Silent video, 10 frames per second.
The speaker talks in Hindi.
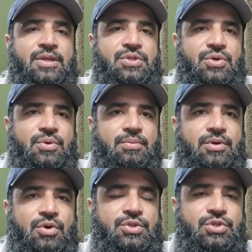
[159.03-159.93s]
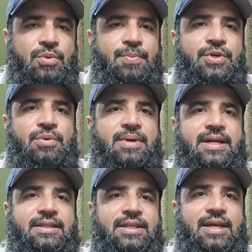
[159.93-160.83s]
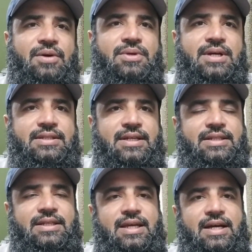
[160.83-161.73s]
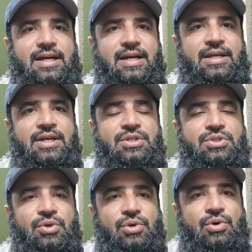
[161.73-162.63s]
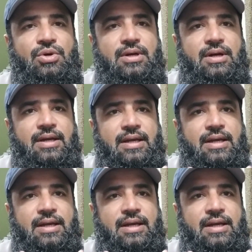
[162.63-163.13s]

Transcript: जो लोग झोंपड़ियों में रहते हैं उनका दर्द क्या है जो लोग